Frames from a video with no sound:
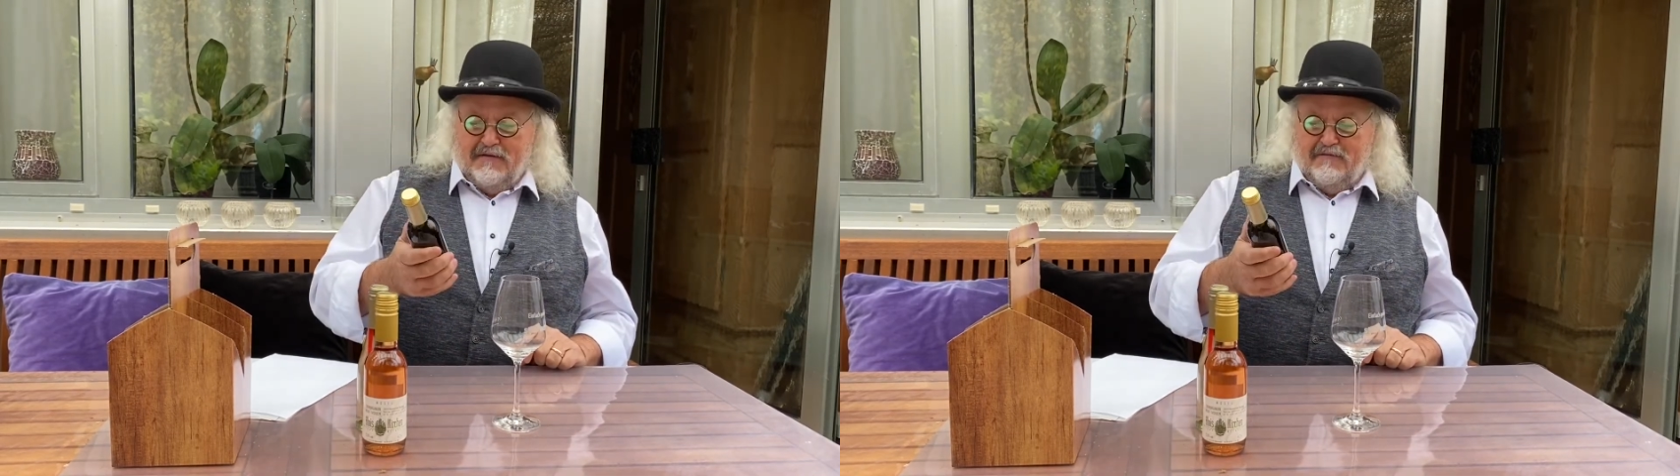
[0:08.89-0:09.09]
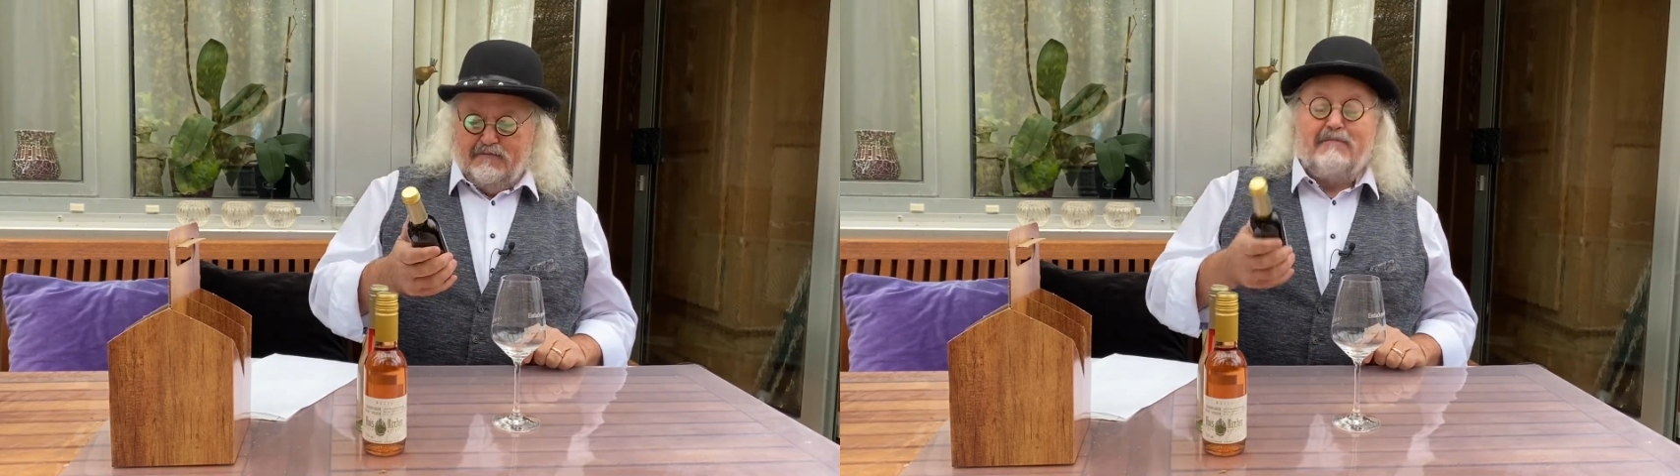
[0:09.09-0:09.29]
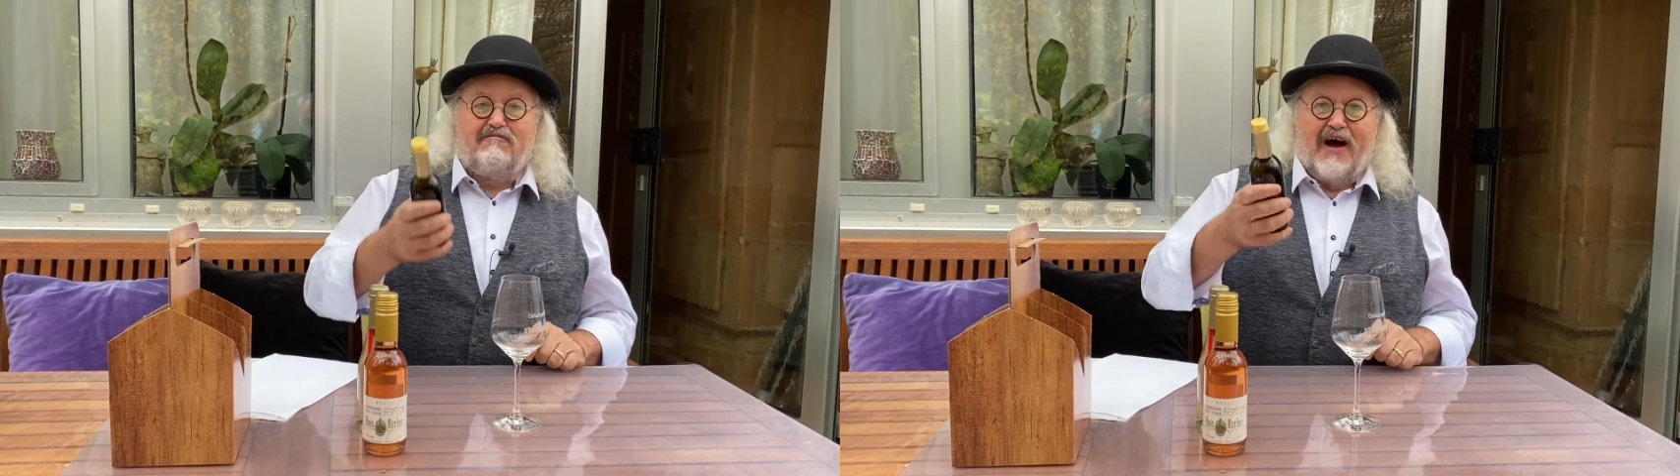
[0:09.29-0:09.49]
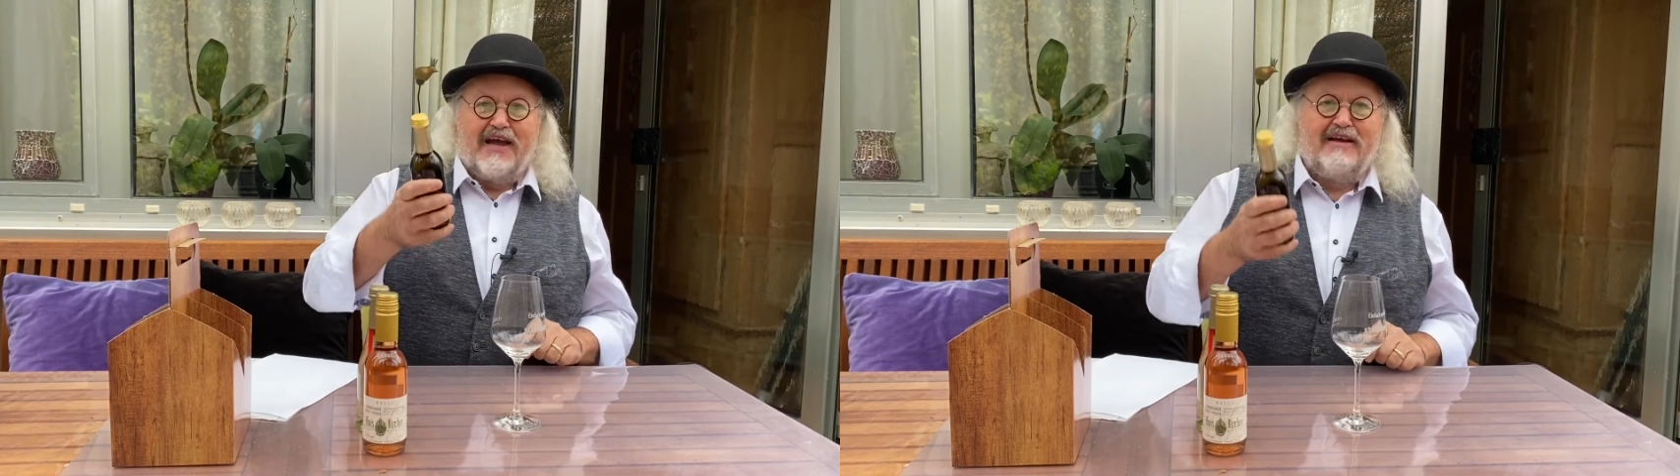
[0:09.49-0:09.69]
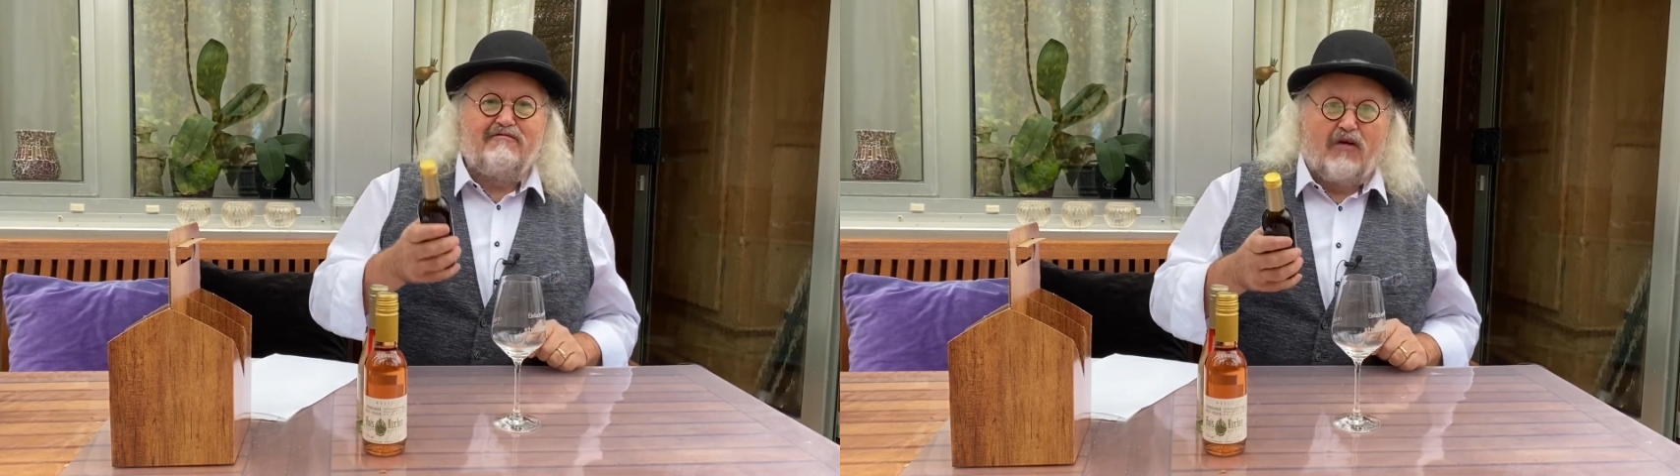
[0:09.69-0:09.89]
mit dem
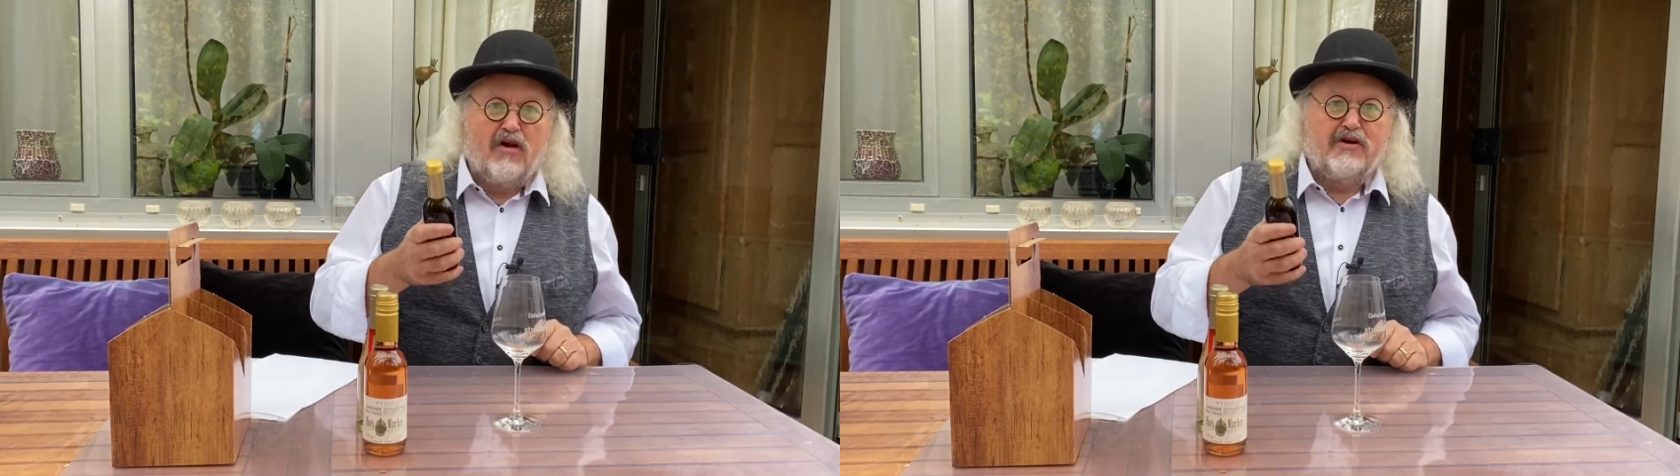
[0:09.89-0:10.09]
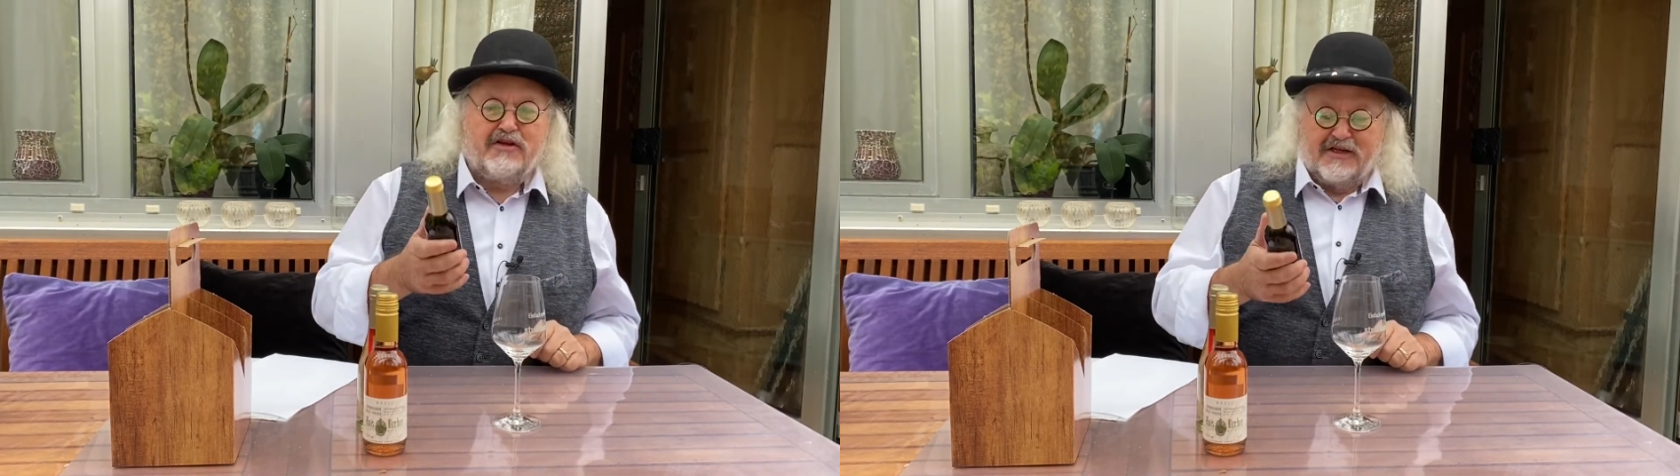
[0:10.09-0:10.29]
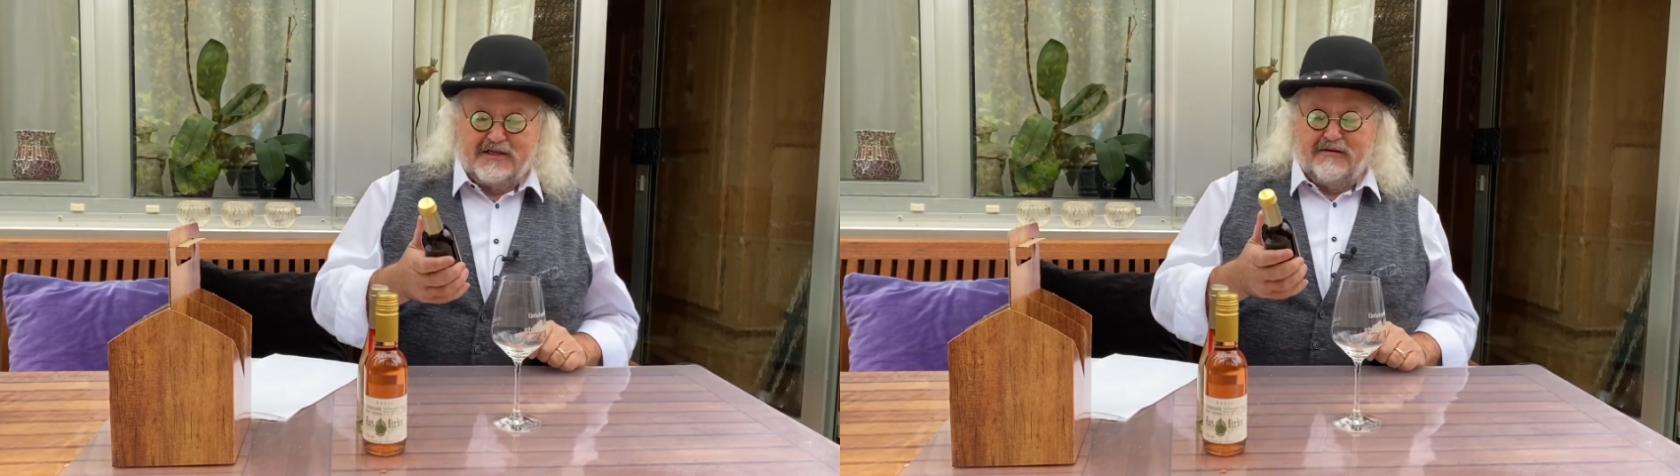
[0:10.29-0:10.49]
Wein folgendes.